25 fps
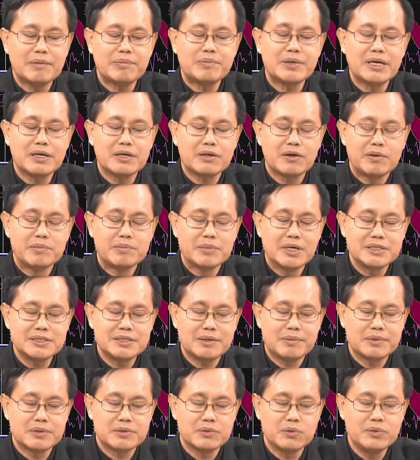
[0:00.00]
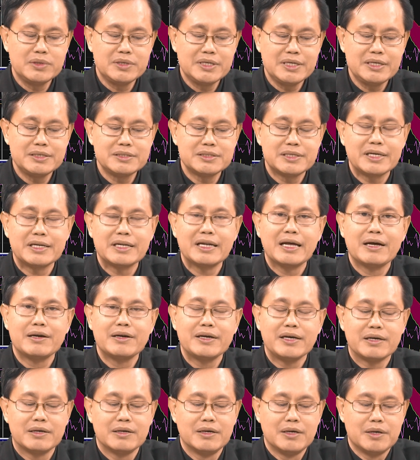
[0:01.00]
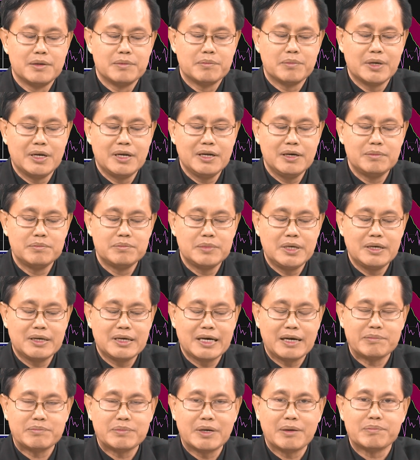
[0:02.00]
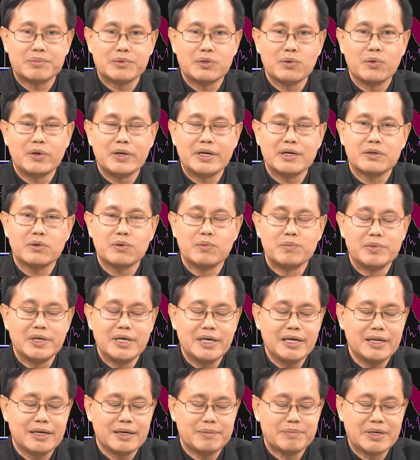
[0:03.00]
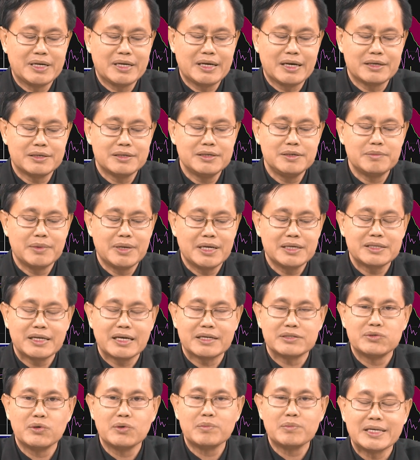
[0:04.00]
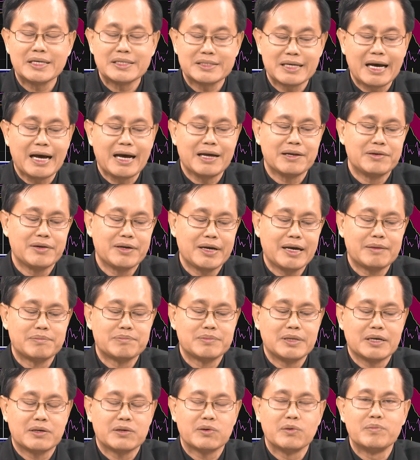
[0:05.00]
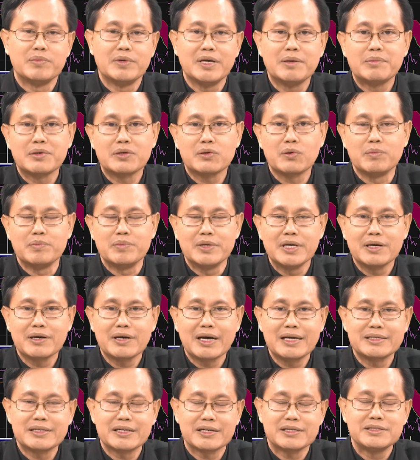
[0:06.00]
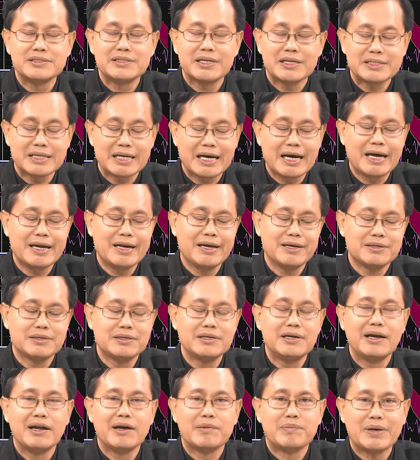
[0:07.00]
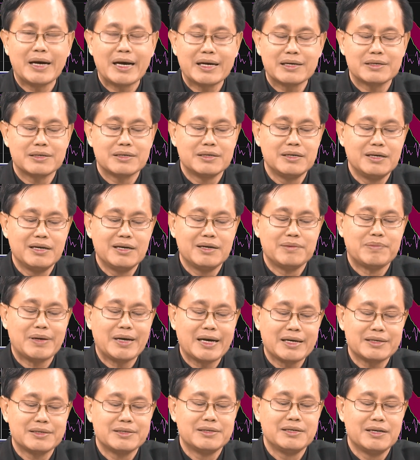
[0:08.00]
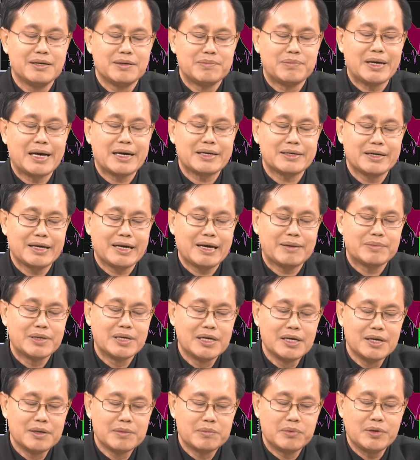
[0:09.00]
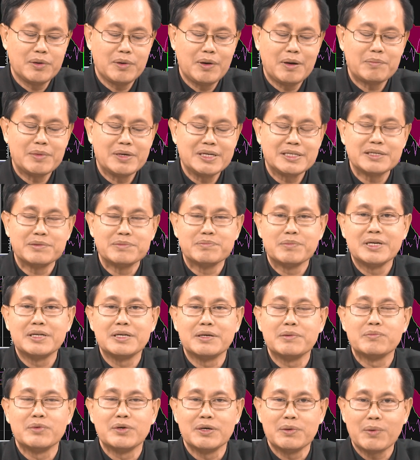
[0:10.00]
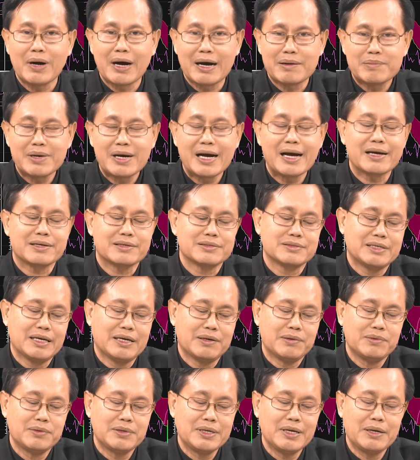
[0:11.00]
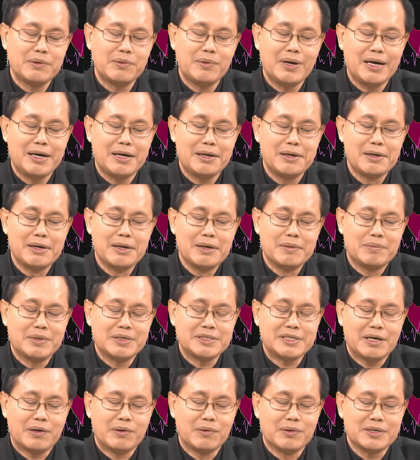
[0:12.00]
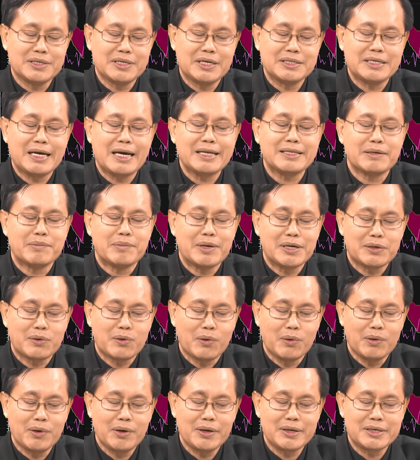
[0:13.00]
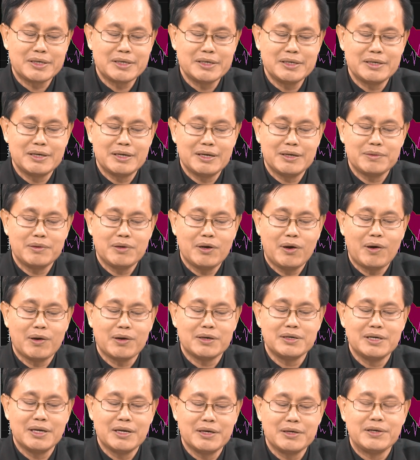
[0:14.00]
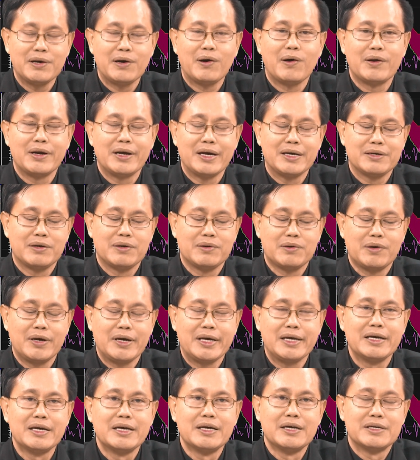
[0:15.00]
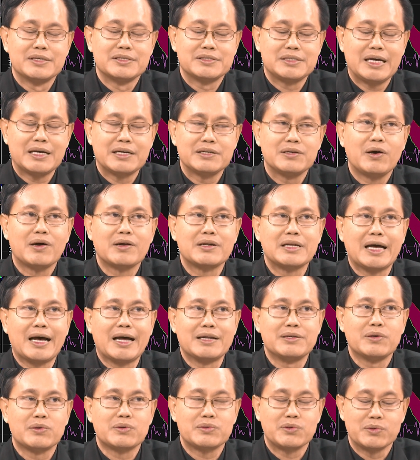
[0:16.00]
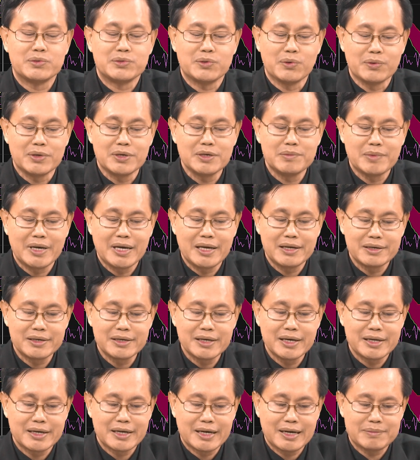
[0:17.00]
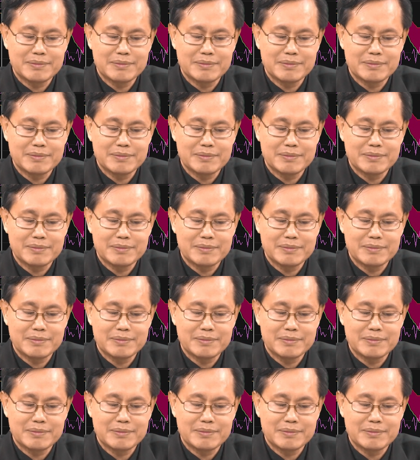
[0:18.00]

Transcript: ปลีกคอมเมอร์สเป็นหุ้นที่จริงๆแล้วเนี่ยมันเริ่มมีการปรับตัวในกลุ่มนี้เป็นขาขึ้นมาตั้งแต่ช่วงษายนนะครับแต่กลุ่มนี้เป็นกลุ่มที่ค่อนข้างจะขึ้นช้าๆเนี่ยขึ้นแล้วพักขึ้นแล้วพักขึ้นแล้วพักนะครับพูดว่าไม่ไม่ถึงบือหวามาก แต่เขาง่ายว่าเป็นสากของช้าๆแต่มันคงค่อยๆขึ้นแล้วย่อขึ้นแล้วย่อนะฮะค่อยๆสร้างยอดฐานยกตัวสูงขึ้นมาเรื่อยๆนะครั